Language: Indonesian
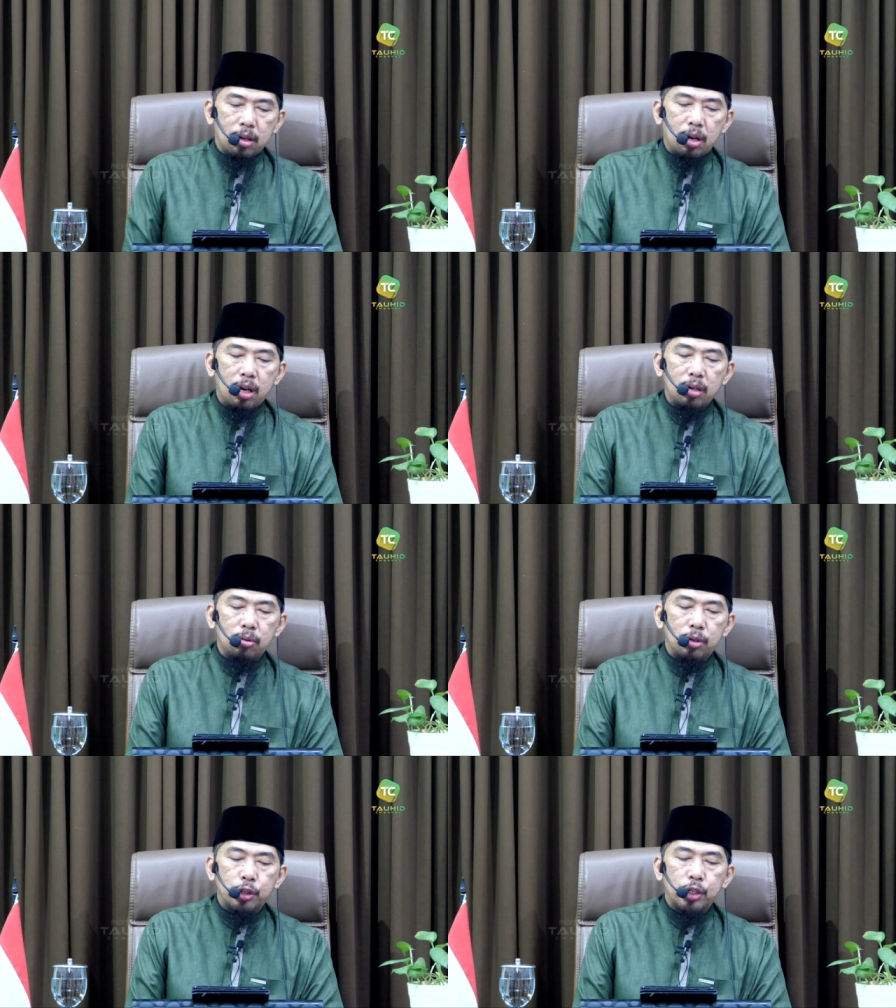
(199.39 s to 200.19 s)

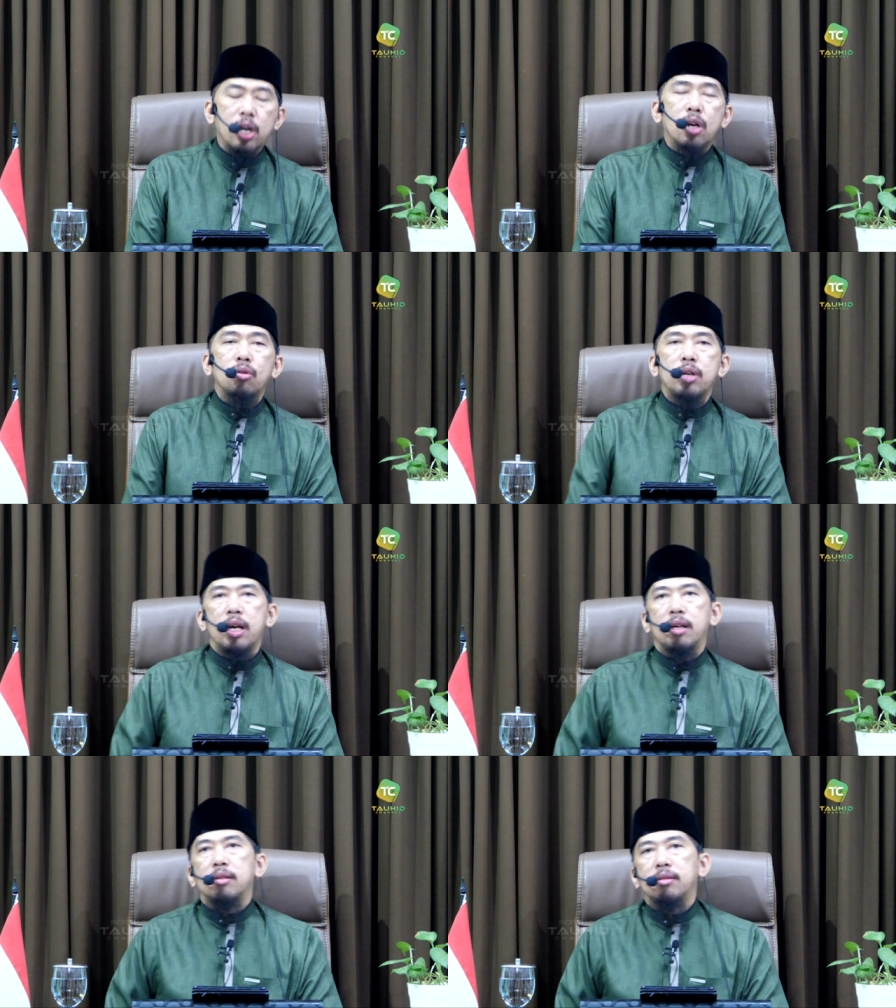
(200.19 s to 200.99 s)
Kalau syarruna.